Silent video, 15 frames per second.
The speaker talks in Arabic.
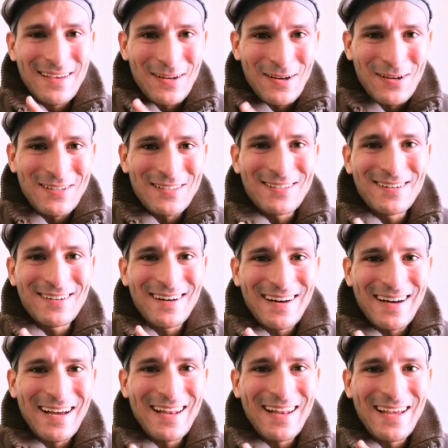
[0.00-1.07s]
القضاء
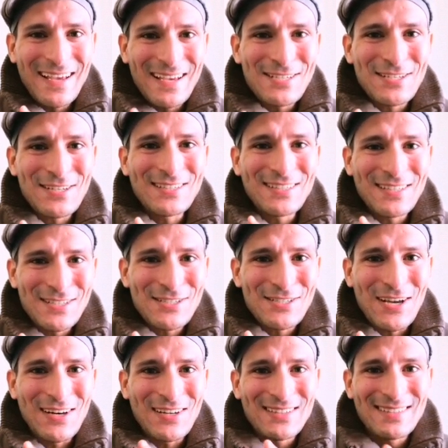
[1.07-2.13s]
على قشرة
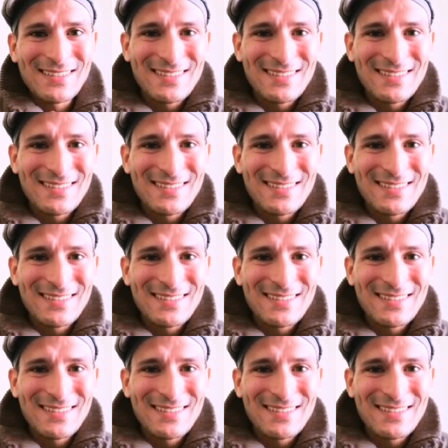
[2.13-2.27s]
الشعر